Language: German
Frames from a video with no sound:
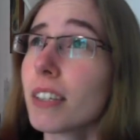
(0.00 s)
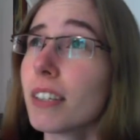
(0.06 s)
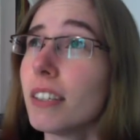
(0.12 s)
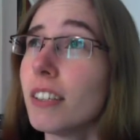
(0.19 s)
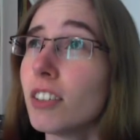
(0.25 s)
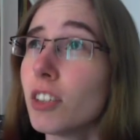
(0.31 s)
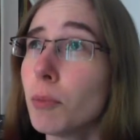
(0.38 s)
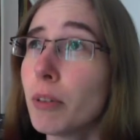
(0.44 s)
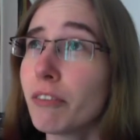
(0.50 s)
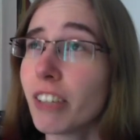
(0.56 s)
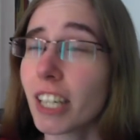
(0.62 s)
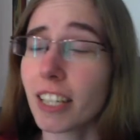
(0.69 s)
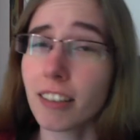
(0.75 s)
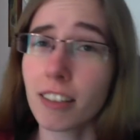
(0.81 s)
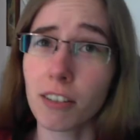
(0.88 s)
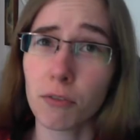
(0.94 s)
Die
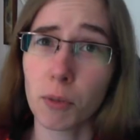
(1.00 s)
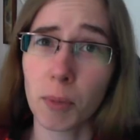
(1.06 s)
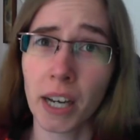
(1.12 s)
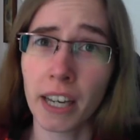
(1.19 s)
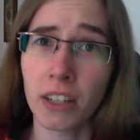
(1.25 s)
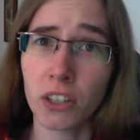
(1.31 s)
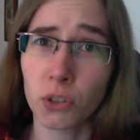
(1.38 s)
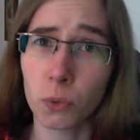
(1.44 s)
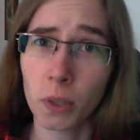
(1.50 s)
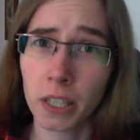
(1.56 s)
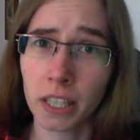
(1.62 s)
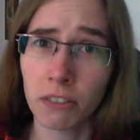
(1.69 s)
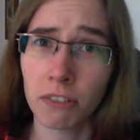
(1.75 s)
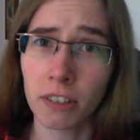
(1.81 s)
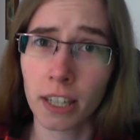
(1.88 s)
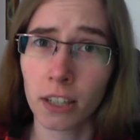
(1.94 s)
Sommerferien sind vorbei, die Schule
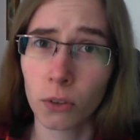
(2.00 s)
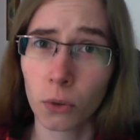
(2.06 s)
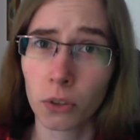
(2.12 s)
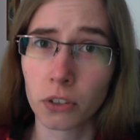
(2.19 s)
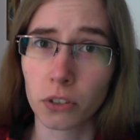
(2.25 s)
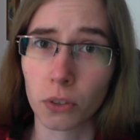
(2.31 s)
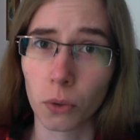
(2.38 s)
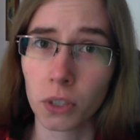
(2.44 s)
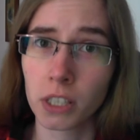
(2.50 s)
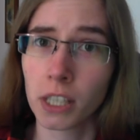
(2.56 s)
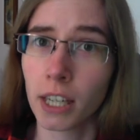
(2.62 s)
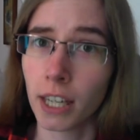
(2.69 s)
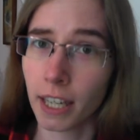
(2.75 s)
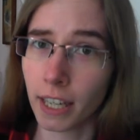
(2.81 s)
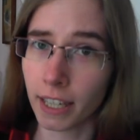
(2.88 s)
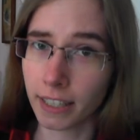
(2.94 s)
geht wieder los und
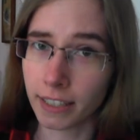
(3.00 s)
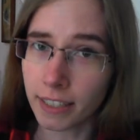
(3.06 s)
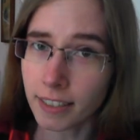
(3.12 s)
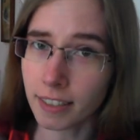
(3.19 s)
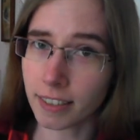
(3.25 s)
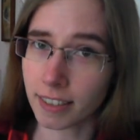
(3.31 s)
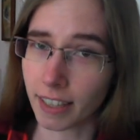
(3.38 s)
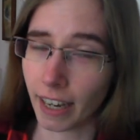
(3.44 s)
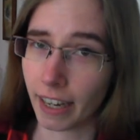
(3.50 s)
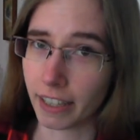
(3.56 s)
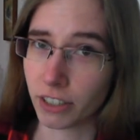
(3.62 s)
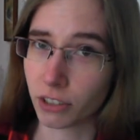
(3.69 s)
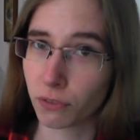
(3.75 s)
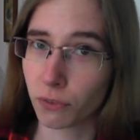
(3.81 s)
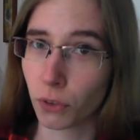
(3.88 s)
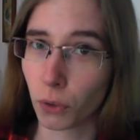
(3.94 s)
dieses Jahr
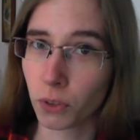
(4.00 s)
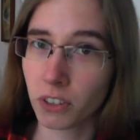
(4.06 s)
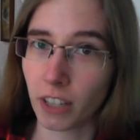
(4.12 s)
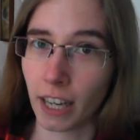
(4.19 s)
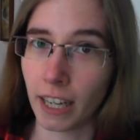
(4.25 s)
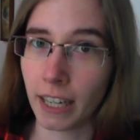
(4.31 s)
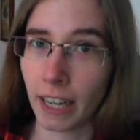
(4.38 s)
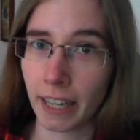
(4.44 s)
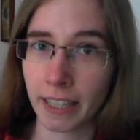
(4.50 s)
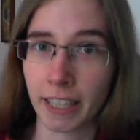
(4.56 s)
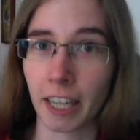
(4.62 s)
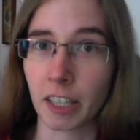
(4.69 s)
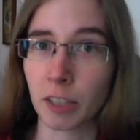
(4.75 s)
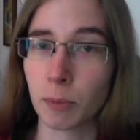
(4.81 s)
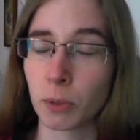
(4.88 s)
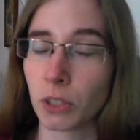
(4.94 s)
ist für uns alle ein
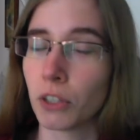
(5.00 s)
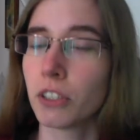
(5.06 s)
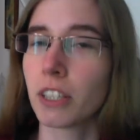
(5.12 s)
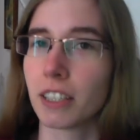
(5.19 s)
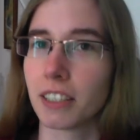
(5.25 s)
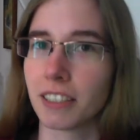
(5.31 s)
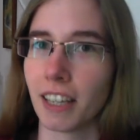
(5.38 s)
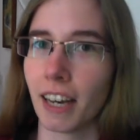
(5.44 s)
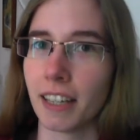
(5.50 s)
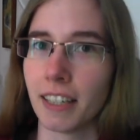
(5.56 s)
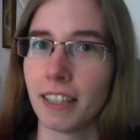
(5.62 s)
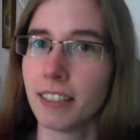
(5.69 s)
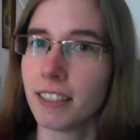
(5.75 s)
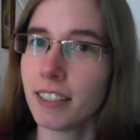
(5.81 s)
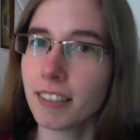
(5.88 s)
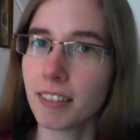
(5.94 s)
ganz besonderes Jahr,
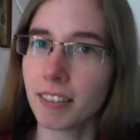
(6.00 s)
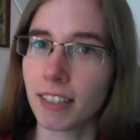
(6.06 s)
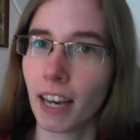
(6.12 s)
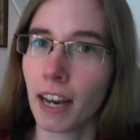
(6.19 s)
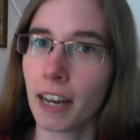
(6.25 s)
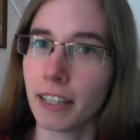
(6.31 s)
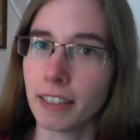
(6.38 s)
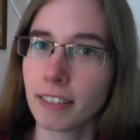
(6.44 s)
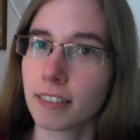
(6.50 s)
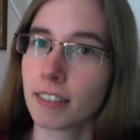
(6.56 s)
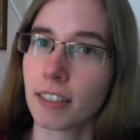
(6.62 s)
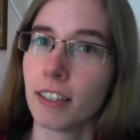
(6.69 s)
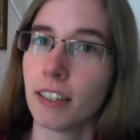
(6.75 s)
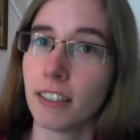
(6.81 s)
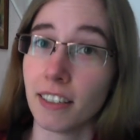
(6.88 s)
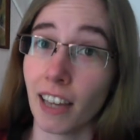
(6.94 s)
denn dieses Jahr
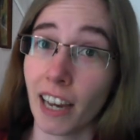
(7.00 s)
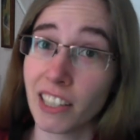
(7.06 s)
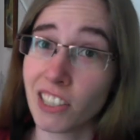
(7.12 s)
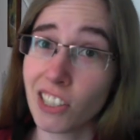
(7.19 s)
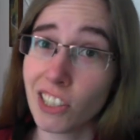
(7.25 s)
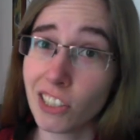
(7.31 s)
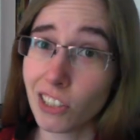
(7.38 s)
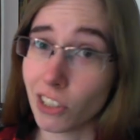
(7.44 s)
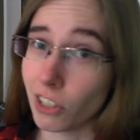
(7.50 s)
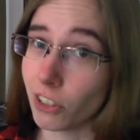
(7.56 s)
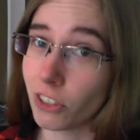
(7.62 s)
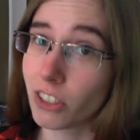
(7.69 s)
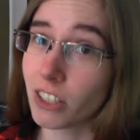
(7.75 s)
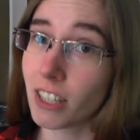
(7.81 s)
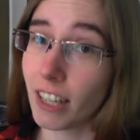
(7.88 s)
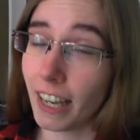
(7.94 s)
ist 19
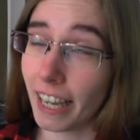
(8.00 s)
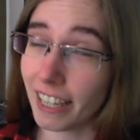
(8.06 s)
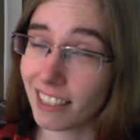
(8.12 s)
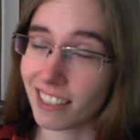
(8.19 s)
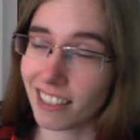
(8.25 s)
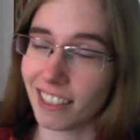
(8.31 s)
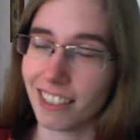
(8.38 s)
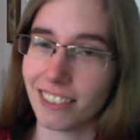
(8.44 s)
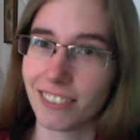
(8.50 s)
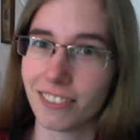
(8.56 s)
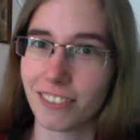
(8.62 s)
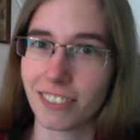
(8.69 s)
Years Later.